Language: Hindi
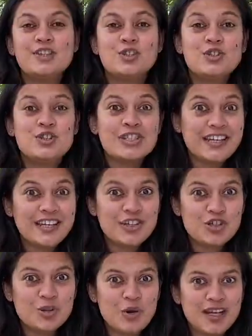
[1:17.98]
तो चलिए
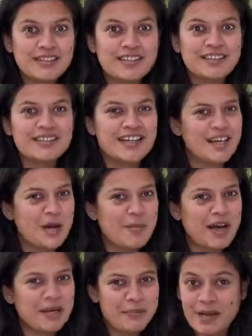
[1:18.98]
शुरुआत करते हैं
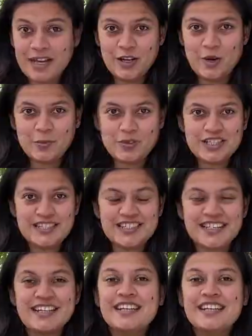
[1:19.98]
हमारे पहले ऑप्शन से